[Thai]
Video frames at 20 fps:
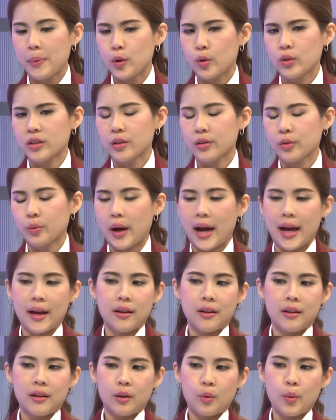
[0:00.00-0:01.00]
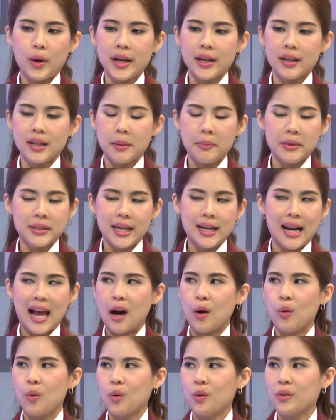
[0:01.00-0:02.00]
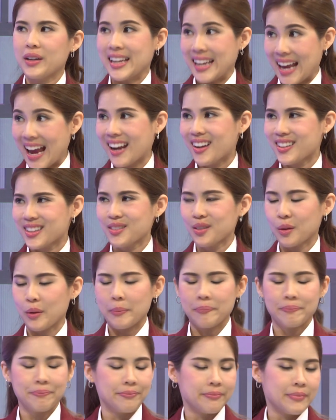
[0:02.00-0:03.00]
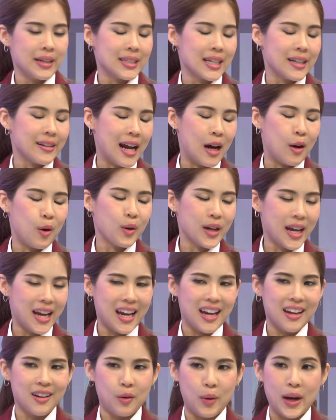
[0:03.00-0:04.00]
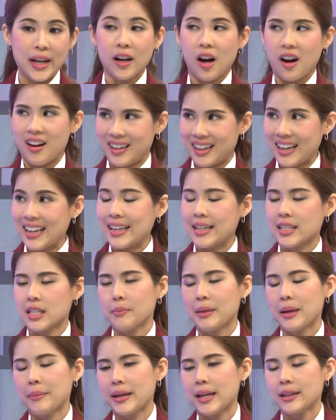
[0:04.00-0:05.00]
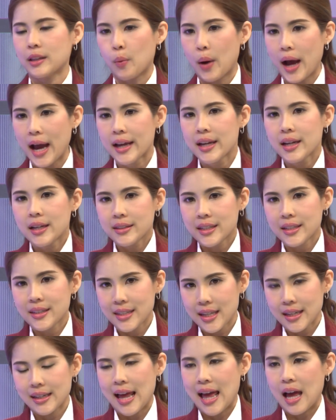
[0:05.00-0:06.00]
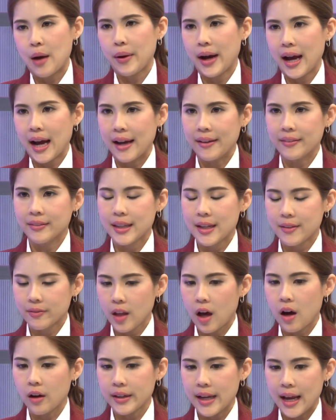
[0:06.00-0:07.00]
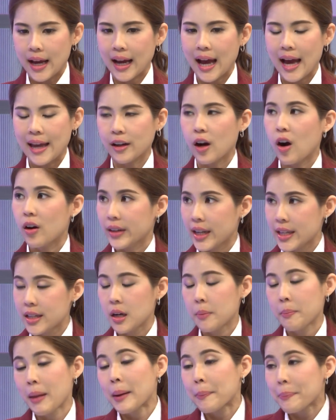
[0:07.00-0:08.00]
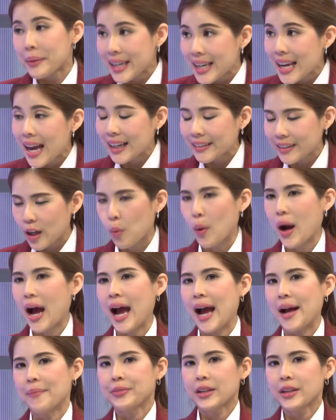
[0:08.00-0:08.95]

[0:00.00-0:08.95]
ไปดูรู้สึกว่าอุ๊ยนี่ไม่ใช่เราอย่างเงี้ยเราจะรู้สึกว่าไม่ใช่เราโอเคไว้ก่อนอะไรอย่างเงี้ยใช่ไหมพี่แต่ว่าจริงๆแล้วอะค่ะ TikTok เนี่ยขายของได้เยอะมากเพียงแต่ว่า